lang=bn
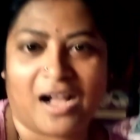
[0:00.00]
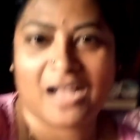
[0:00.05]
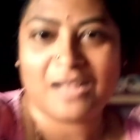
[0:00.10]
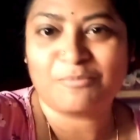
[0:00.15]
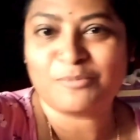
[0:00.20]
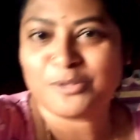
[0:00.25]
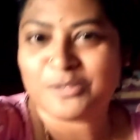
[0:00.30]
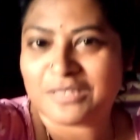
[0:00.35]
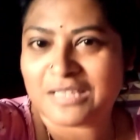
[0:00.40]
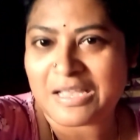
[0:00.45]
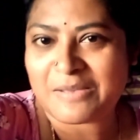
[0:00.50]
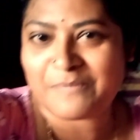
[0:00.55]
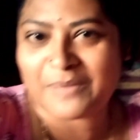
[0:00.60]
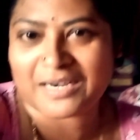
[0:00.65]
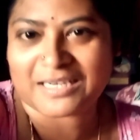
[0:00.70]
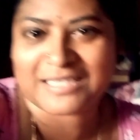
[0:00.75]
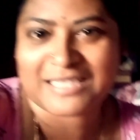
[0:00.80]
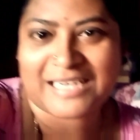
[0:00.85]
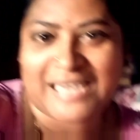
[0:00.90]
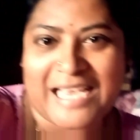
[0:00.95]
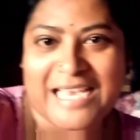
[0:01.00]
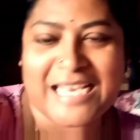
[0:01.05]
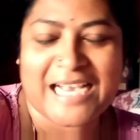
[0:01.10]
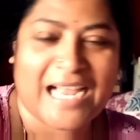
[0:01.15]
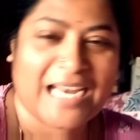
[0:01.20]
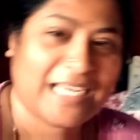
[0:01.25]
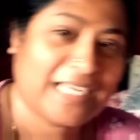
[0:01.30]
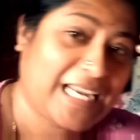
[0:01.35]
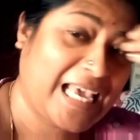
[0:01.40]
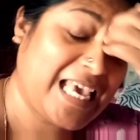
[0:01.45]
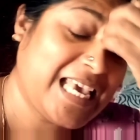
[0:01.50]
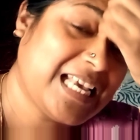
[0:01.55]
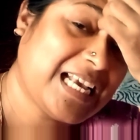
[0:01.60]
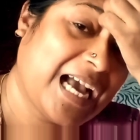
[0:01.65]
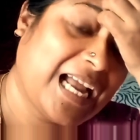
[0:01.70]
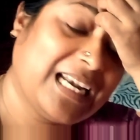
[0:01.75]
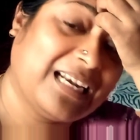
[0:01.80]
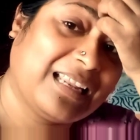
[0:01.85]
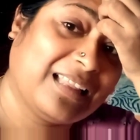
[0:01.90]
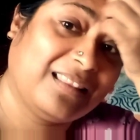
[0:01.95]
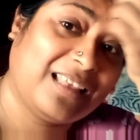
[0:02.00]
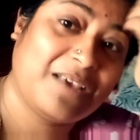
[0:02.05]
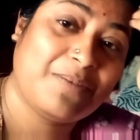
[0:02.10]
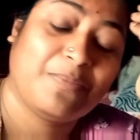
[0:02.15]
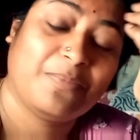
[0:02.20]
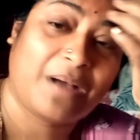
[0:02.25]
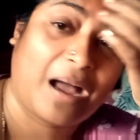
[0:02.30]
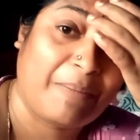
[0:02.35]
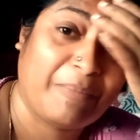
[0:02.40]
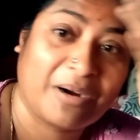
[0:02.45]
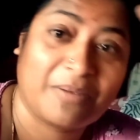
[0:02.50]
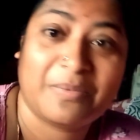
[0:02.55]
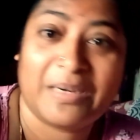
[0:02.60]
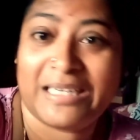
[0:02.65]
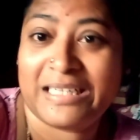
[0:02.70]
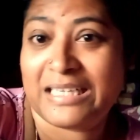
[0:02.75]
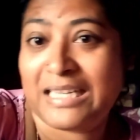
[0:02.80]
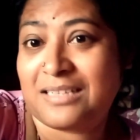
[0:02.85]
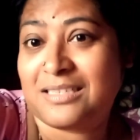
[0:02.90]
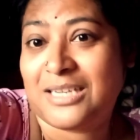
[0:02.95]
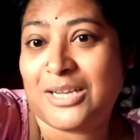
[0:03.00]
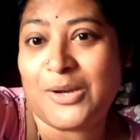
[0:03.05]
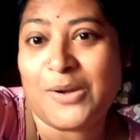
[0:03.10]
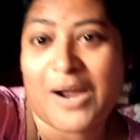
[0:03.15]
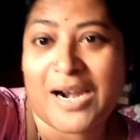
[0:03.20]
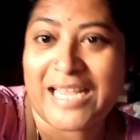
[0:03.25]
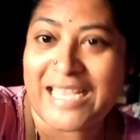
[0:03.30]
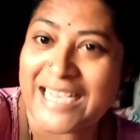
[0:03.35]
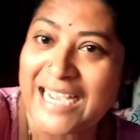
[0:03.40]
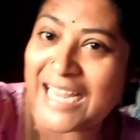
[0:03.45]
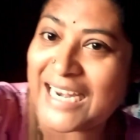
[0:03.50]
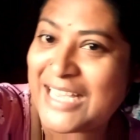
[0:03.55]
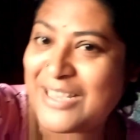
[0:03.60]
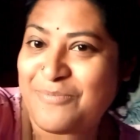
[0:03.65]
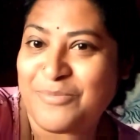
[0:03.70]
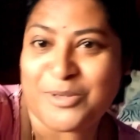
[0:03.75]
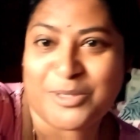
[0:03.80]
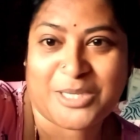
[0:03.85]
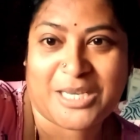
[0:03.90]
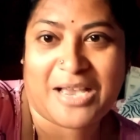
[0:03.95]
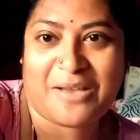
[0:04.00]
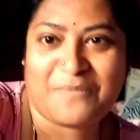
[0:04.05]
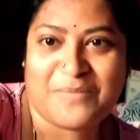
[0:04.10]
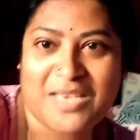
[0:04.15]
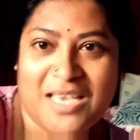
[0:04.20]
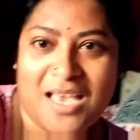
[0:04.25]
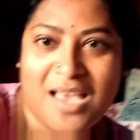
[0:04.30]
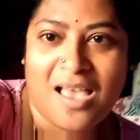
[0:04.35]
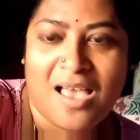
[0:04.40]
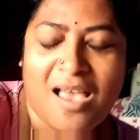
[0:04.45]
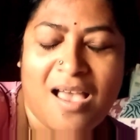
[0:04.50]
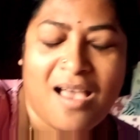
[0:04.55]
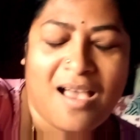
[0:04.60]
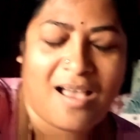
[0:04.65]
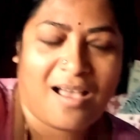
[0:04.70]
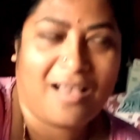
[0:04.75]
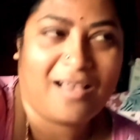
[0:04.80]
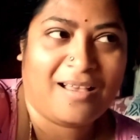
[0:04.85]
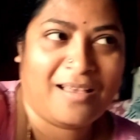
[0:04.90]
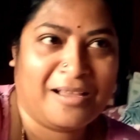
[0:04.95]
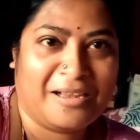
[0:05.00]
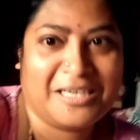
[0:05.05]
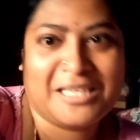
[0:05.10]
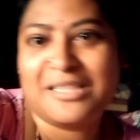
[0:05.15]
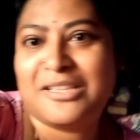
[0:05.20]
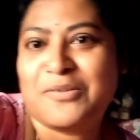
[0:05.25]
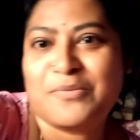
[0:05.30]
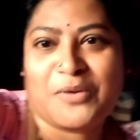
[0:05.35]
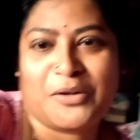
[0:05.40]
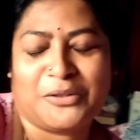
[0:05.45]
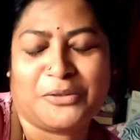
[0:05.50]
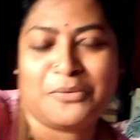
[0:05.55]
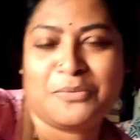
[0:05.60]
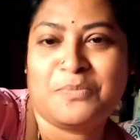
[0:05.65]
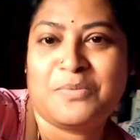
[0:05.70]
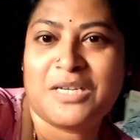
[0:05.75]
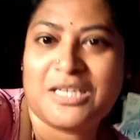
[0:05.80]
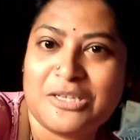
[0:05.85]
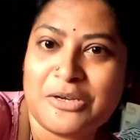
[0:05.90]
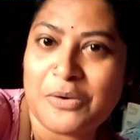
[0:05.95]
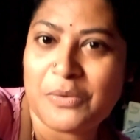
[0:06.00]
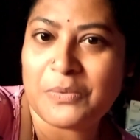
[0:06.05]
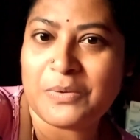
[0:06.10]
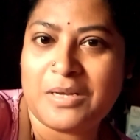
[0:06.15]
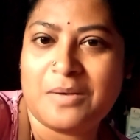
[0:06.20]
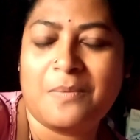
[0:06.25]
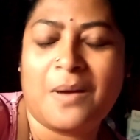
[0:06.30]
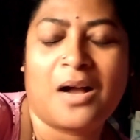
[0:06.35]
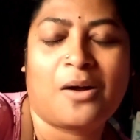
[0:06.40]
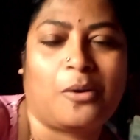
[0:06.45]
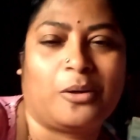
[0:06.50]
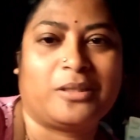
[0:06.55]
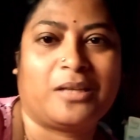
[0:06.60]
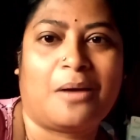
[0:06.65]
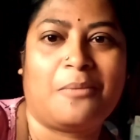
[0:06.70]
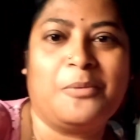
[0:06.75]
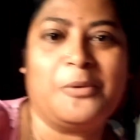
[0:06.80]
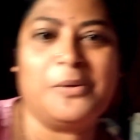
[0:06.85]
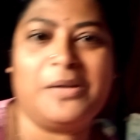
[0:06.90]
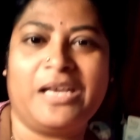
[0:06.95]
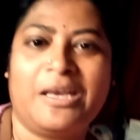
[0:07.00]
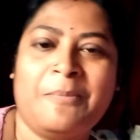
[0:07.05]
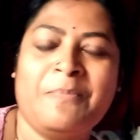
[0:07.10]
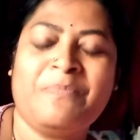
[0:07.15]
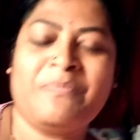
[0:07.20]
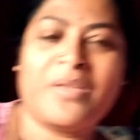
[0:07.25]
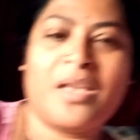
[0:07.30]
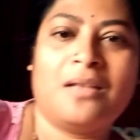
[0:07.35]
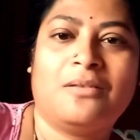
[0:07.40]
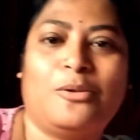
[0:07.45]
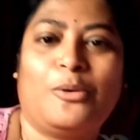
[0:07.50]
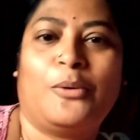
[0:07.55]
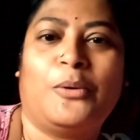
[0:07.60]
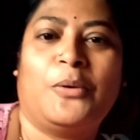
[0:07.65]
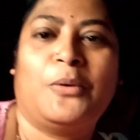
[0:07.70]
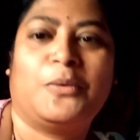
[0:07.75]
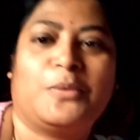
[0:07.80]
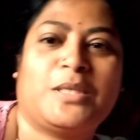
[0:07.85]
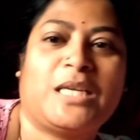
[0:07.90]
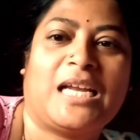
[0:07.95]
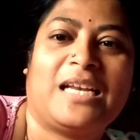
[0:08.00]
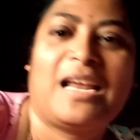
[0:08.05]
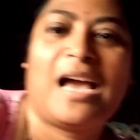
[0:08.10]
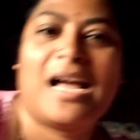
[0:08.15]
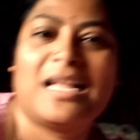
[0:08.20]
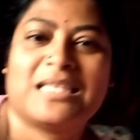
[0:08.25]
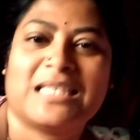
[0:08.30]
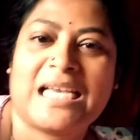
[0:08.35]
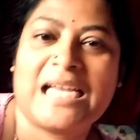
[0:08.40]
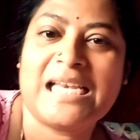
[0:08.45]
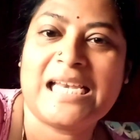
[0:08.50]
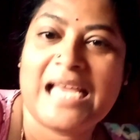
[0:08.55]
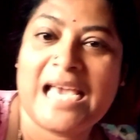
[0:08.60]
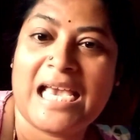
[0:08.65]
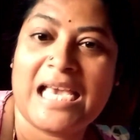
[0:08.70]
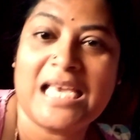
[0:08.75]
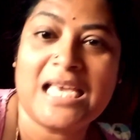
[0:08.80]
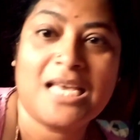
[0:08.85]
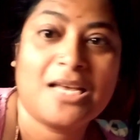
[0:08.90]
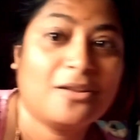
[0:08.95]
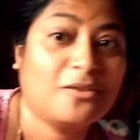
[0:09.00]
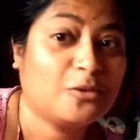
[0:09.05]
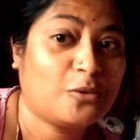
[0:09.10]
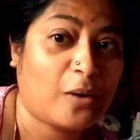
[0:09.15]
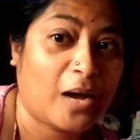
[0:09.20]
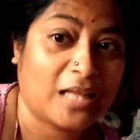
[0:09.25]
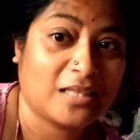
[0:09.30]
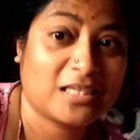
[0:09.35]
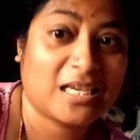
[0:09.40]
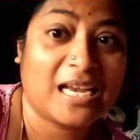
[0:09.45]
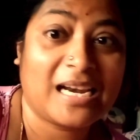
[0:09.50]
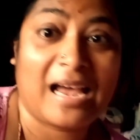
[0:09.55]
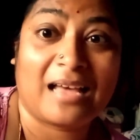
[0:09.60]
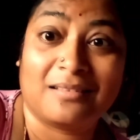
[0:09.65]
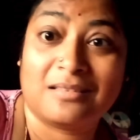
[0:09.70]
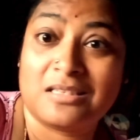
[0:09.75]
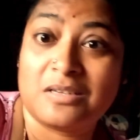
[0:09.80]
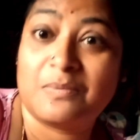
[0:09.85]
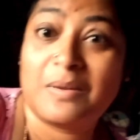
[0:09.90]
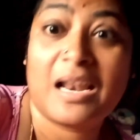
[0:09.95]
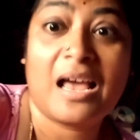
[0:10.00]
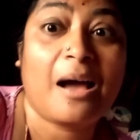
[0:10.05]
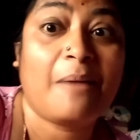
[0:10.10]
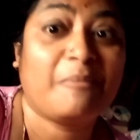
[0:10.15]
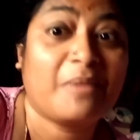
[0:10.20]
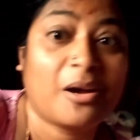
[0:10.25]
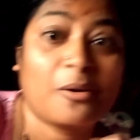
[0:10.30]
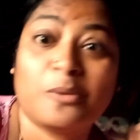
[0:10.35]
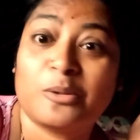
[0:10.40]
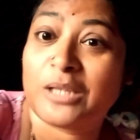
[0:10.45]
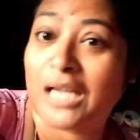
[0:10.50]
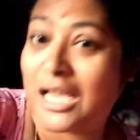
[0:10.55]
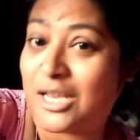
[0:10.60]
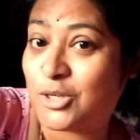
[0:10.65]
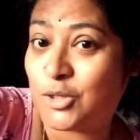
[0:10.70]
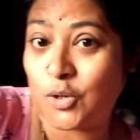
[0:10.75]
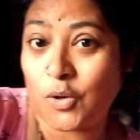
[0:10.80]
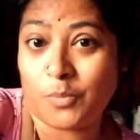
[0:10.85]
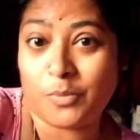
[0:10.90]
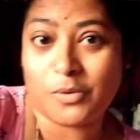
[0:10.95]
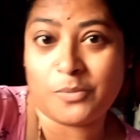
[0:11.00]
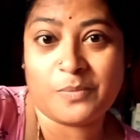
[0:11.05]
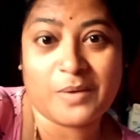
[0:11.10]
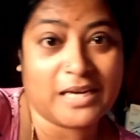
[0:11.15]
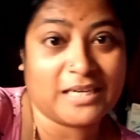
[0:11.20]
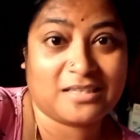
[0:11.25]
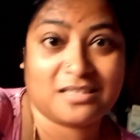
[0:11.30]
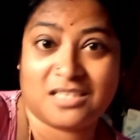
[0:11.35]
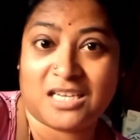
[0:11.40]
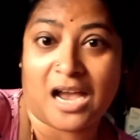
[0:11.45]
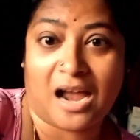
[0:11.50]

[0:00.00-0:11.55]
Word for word: ফাঁকা বুঝতেই পারছেন এইখান এইখানটাতেই আমার বেডটা ছিল আর এখানেই বসে আমি রীতিমতন ভিডিও করি বা কথা বলি তো সেটা আজকে নেই তো আজকে রাত্রেবেলা আমরা কোথায় শোবো বেড